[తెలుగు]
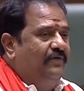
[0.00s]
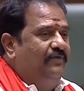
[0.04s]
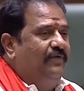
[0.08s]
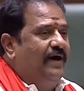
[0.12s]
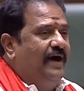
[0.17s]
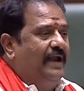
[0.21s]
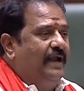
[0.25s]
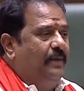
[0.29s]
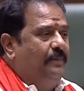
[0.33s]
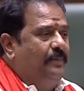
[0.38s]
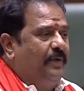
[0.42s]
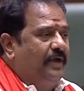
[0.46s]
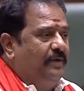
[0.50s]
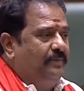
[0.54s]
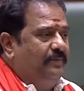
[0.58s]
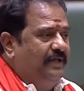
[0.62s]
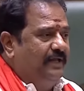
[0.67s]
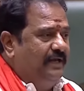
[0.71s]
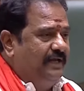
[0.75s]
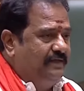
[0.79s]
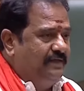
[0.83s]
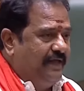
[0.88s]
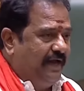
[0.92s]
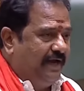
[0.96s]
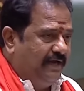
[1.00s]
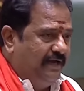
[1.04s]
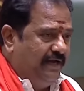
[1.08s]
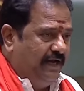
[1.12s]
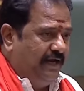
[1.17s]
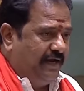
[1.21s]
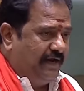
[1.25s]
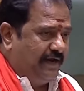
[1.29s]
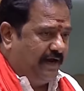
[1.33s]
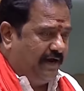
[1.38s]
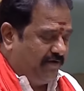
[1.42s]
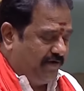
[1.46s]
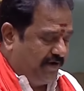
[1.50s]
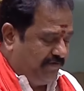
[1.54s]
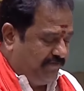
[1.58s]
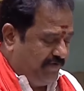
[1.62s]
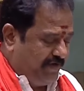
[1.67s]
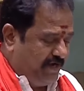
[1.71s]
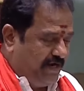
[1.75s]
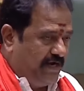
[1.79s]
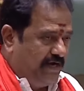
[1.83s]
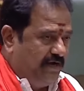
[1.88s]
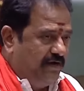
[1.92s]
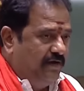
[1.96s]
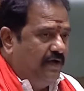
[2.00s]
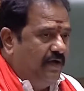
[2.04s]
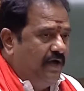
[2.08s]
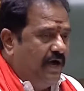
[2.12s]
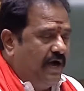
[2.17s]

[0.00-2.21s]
తిరిగి వాళ్ళ పేరు మీదనే ధర్నీలు రావడం వల్ల